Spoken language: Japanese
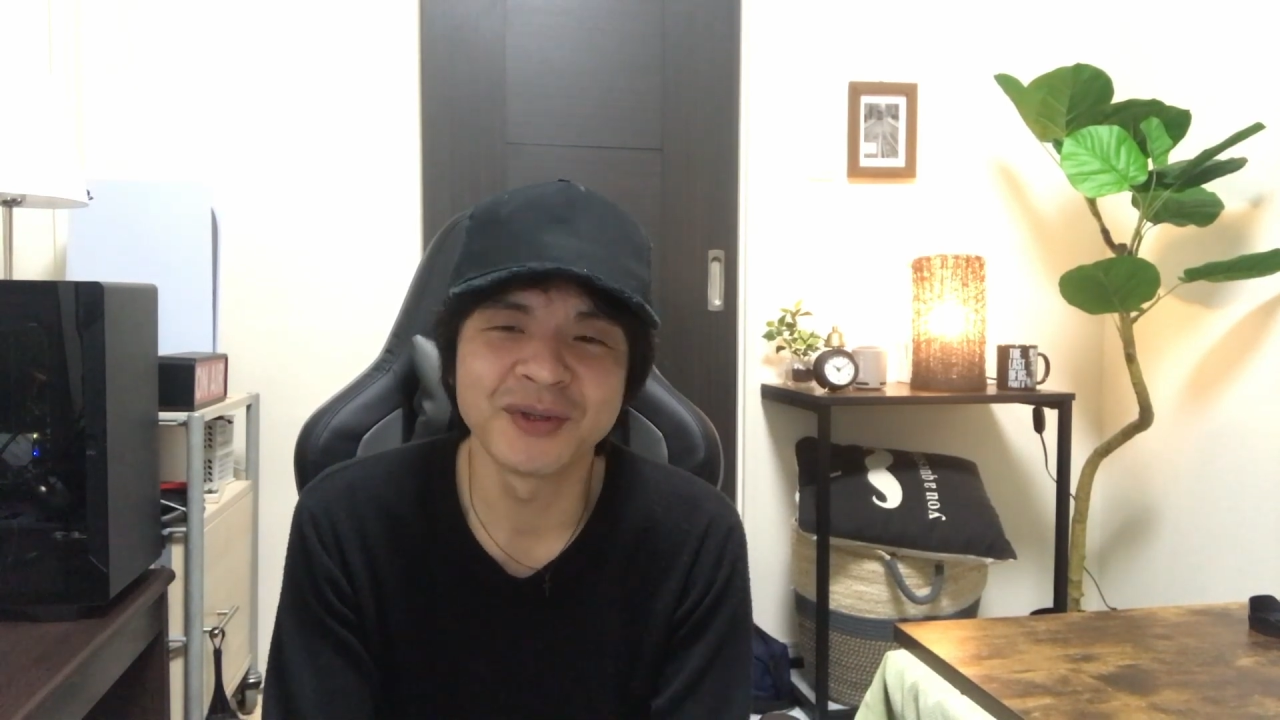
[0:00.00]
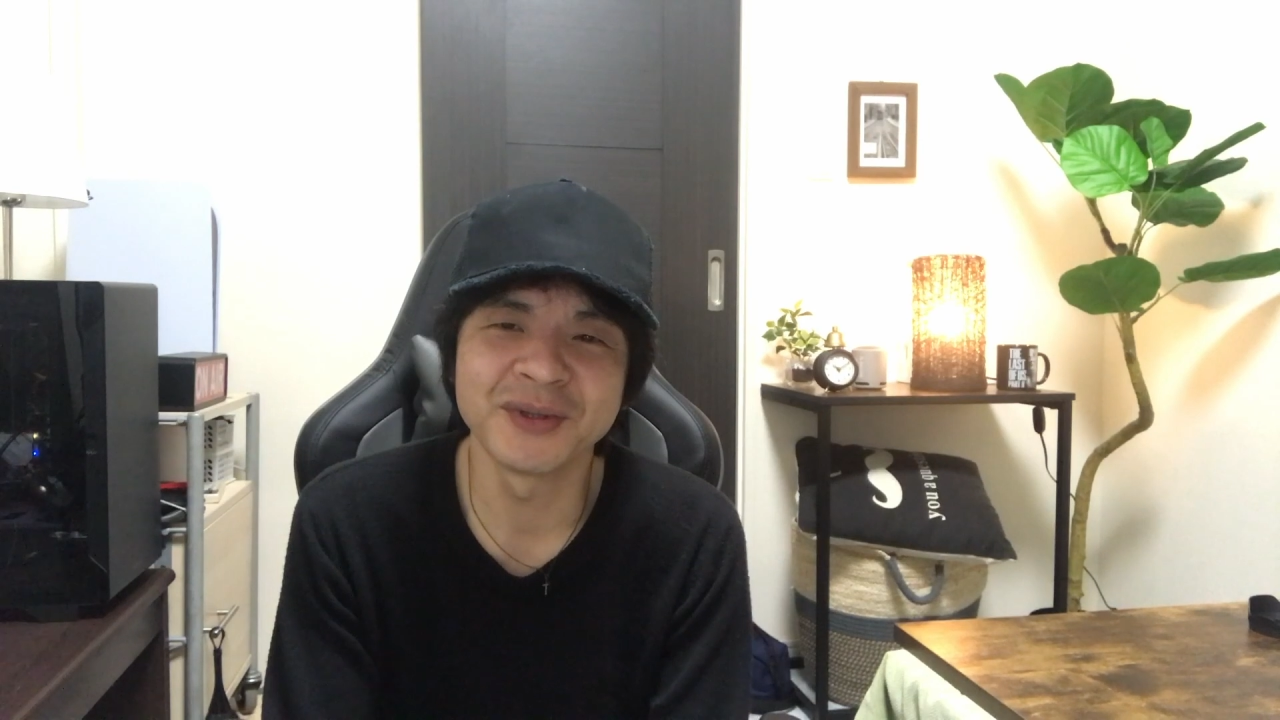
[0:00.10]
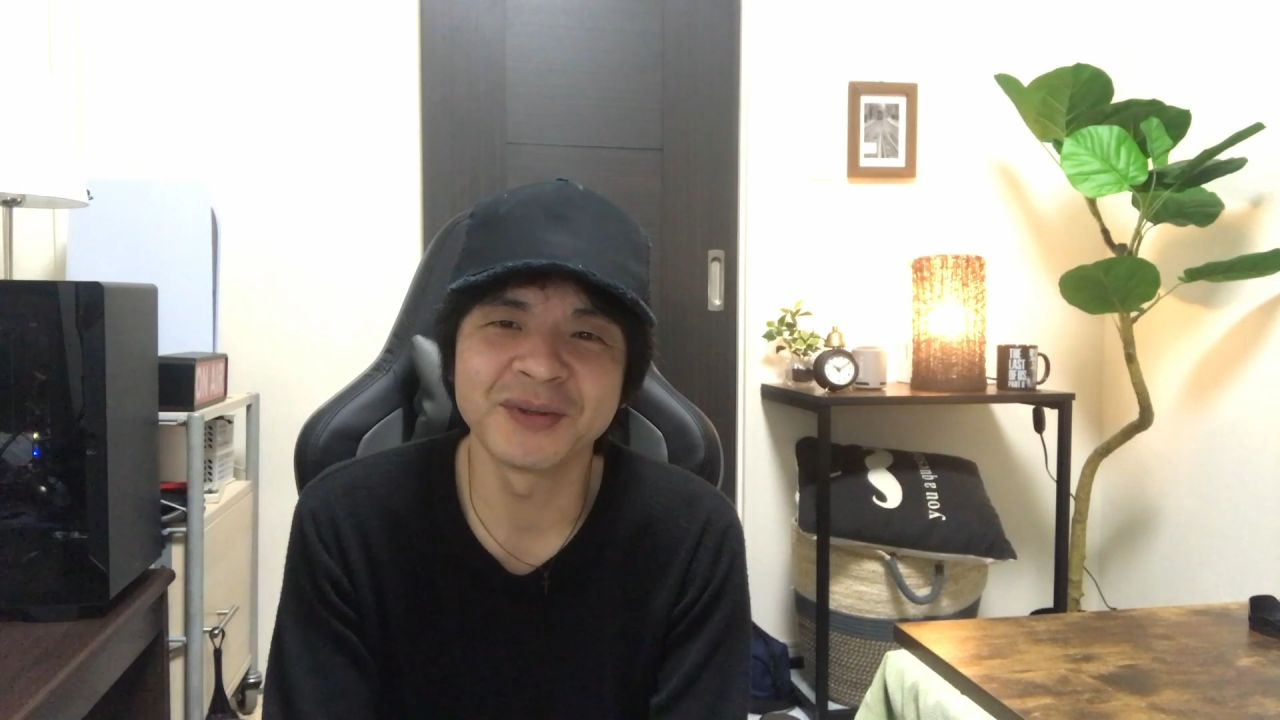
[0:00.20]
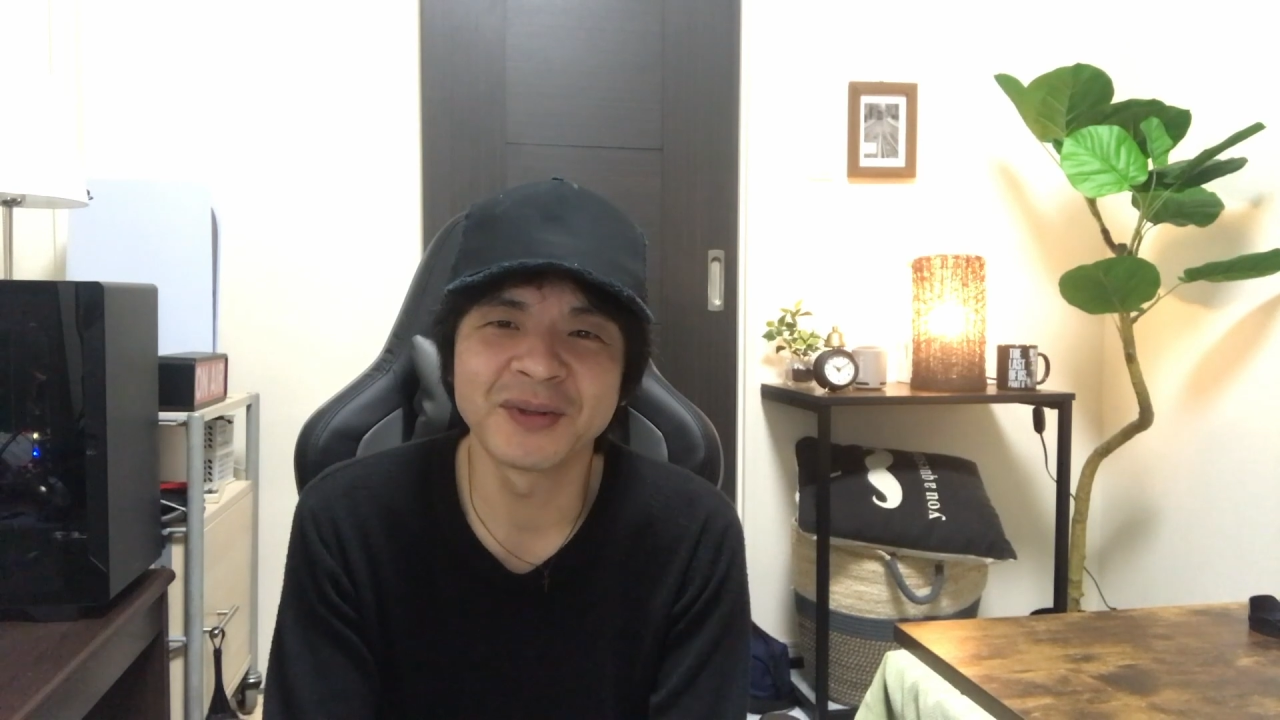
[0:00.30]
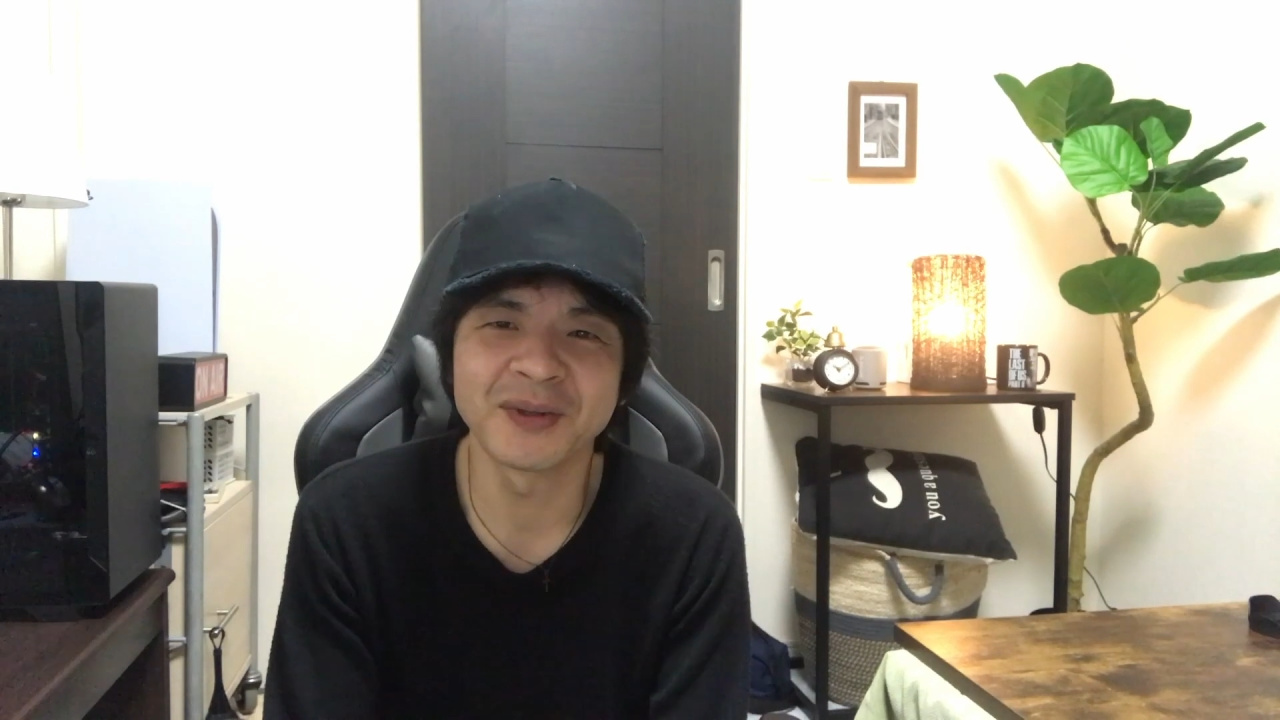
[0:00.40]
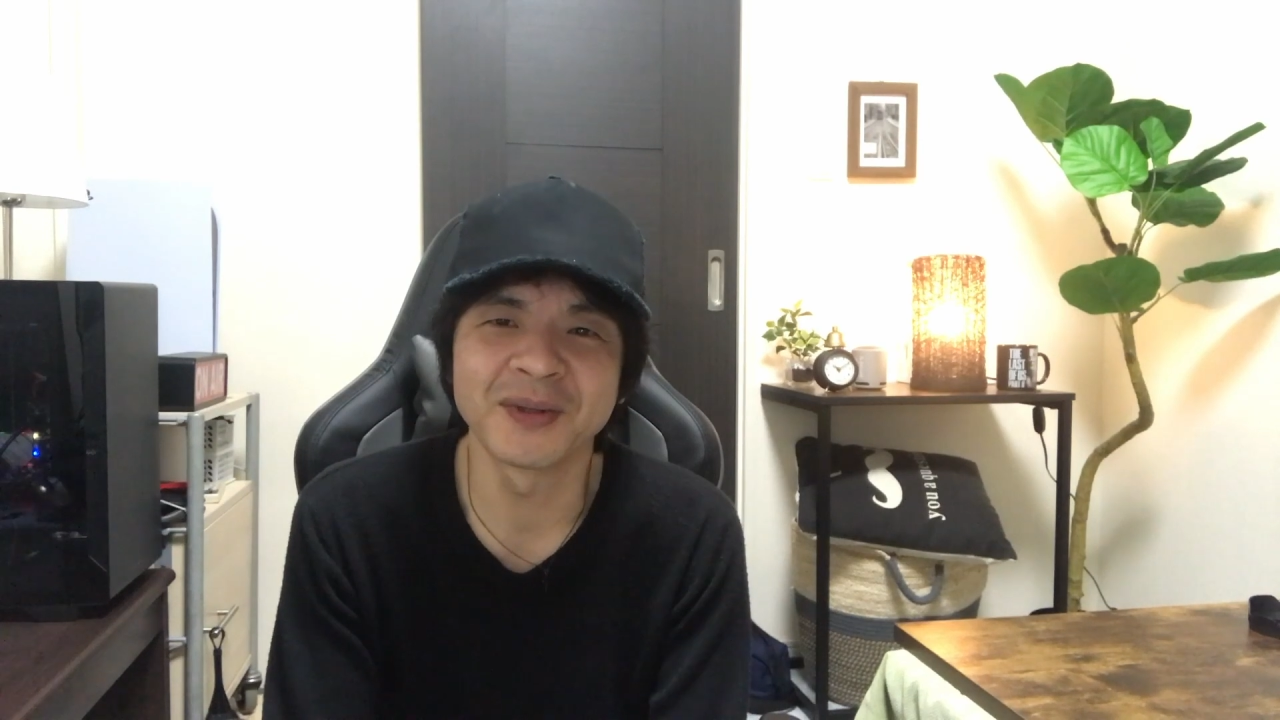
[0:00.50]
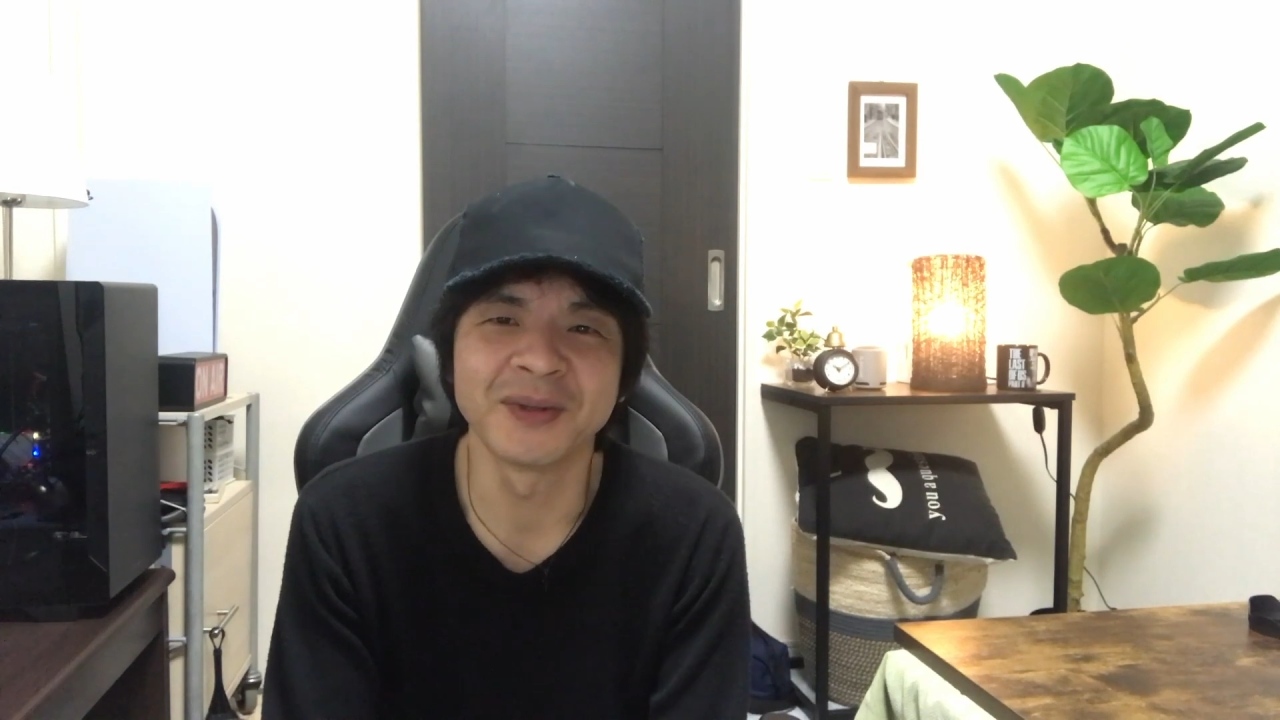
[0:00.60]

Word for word: いうこ